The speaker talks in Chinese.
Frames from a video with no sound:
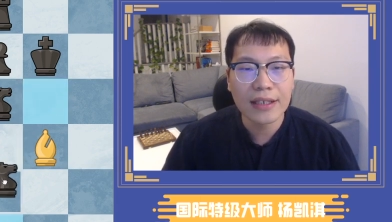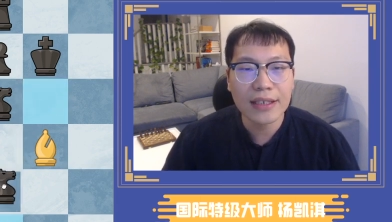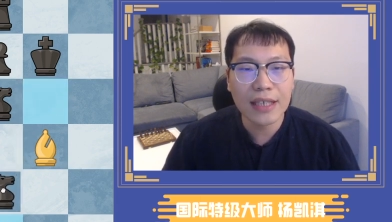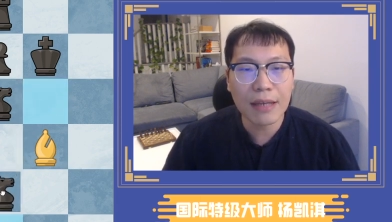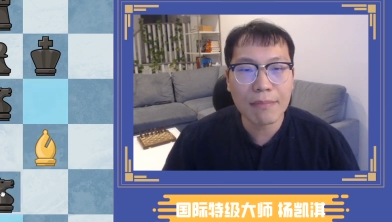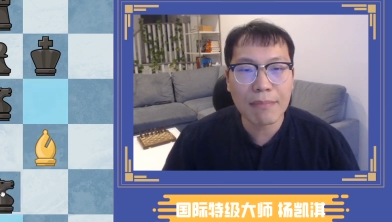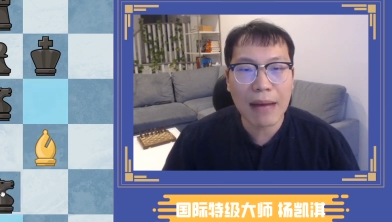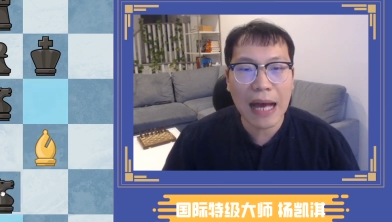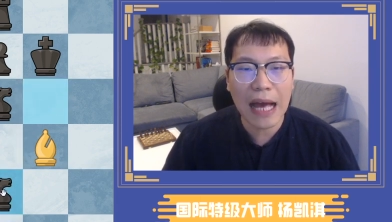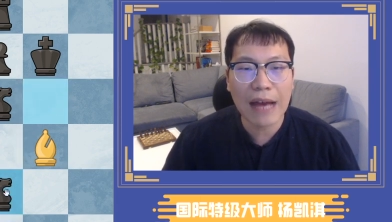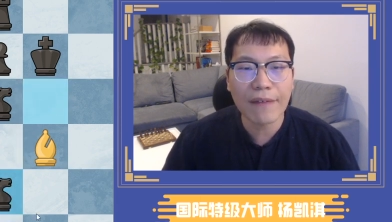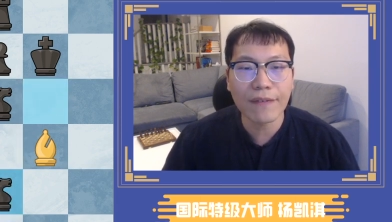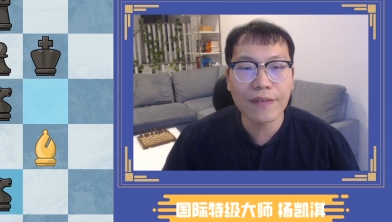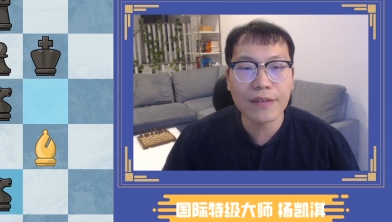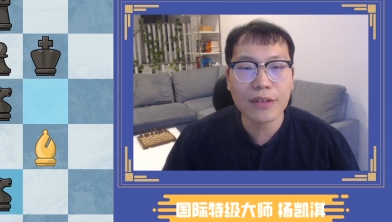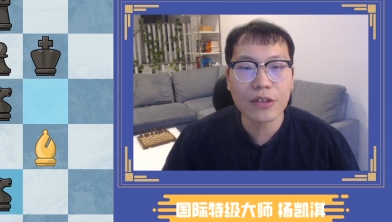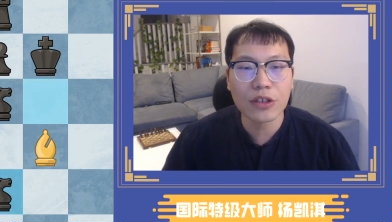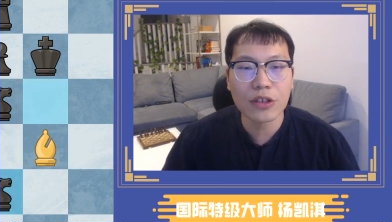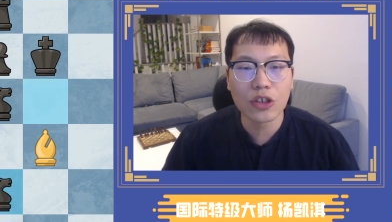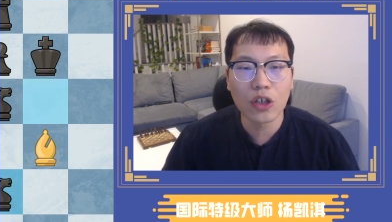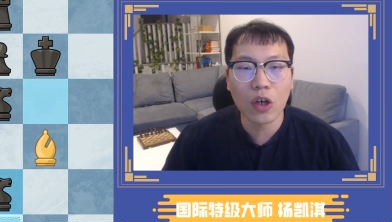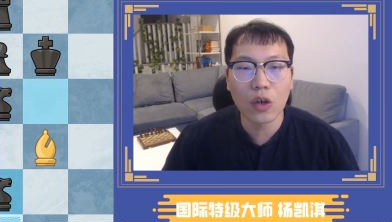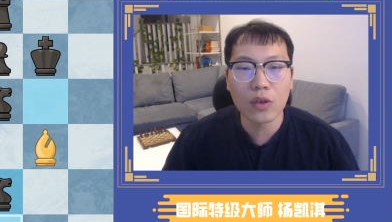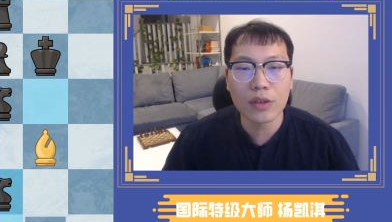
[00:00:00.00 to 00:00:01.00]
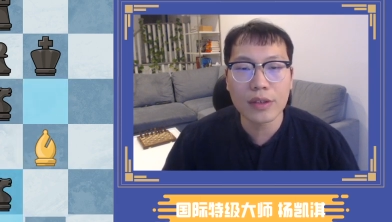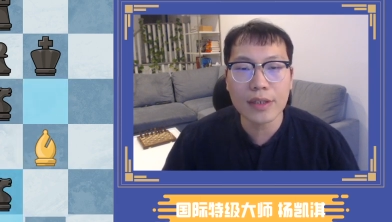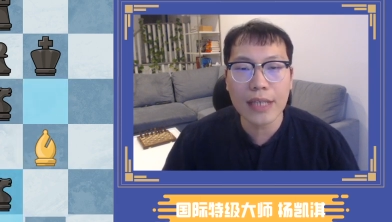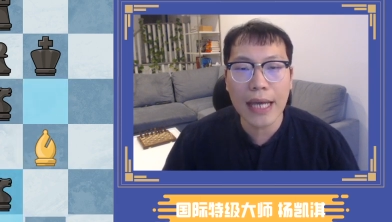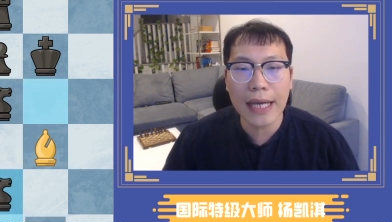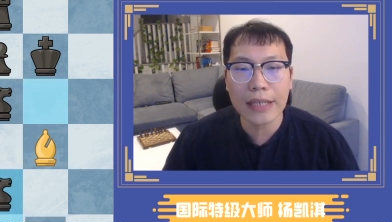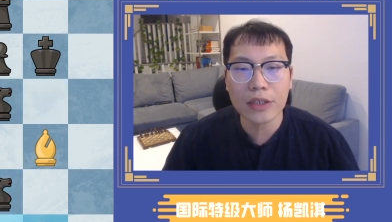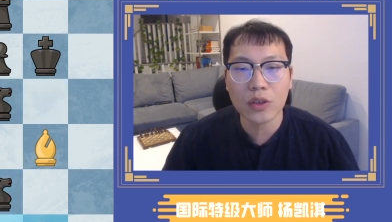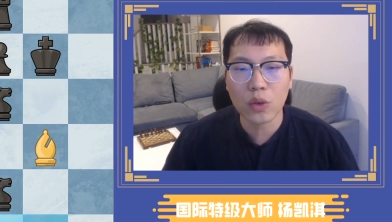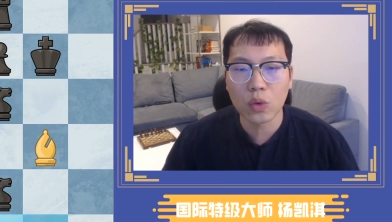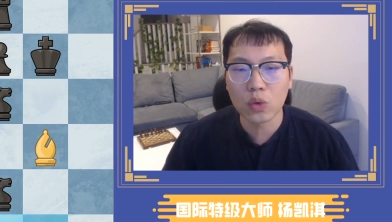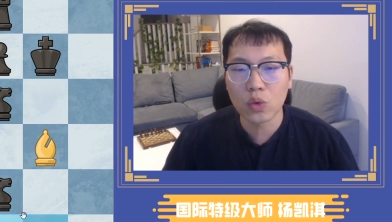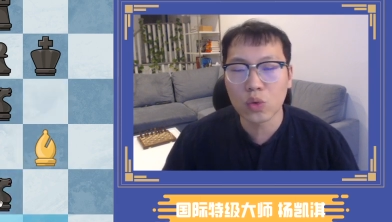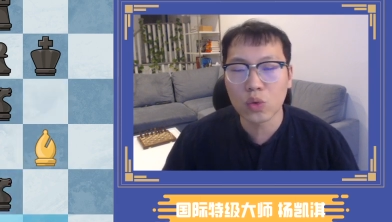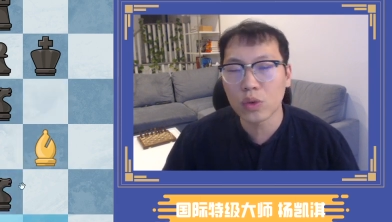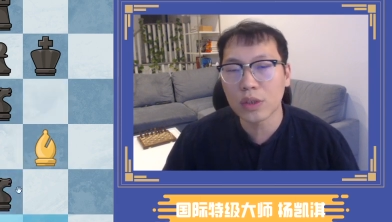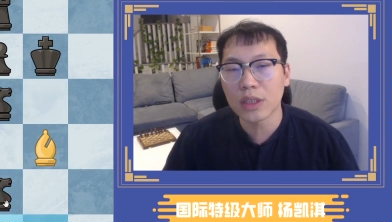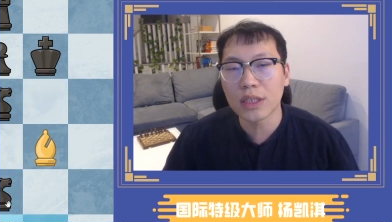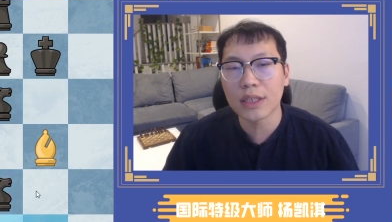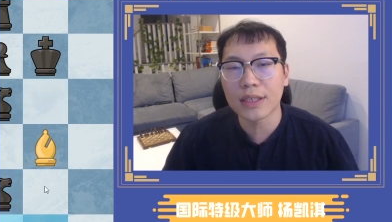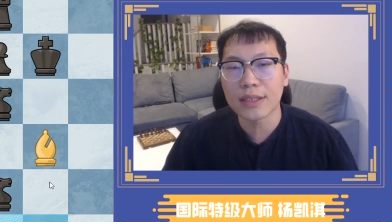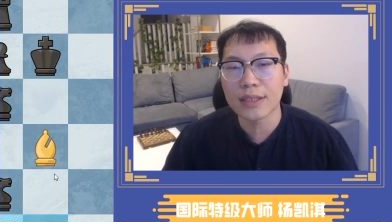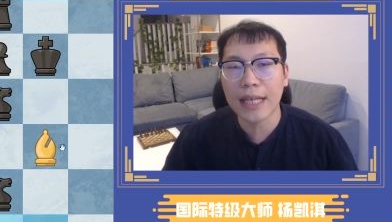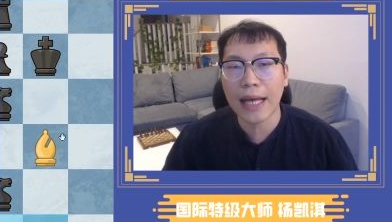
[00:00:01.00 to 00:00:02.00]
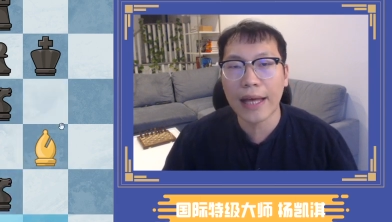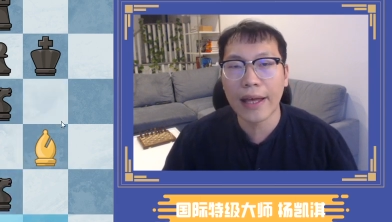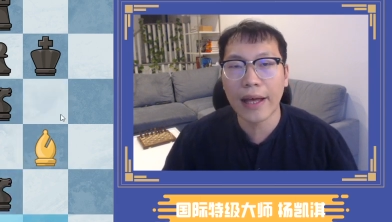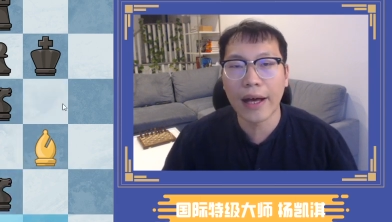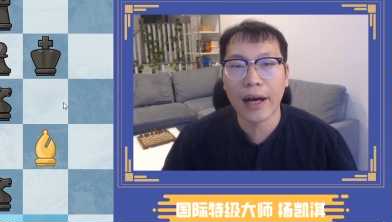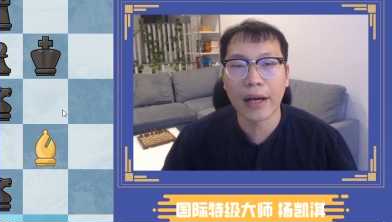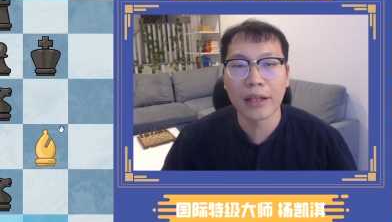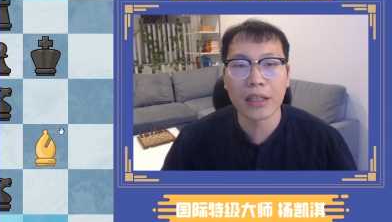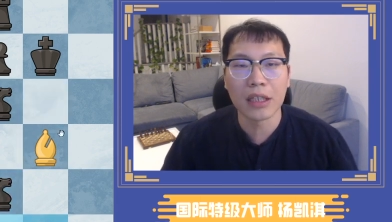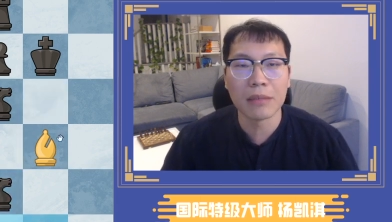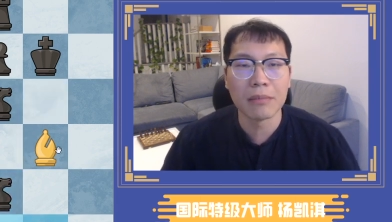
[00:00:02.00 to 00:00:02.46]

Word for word: 在马 f 四之后再走 g g 三啊。